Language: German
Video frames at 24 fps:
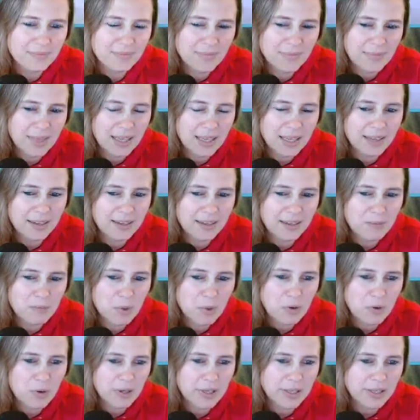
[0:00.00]
Yeah,
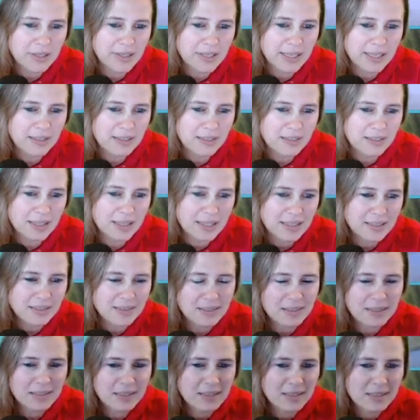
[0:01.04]
bereue deine
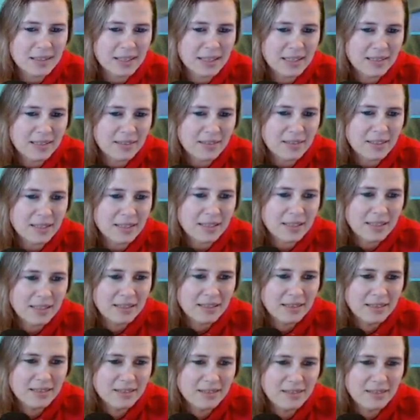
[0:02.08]
Leichtsinnigkeit. Okay.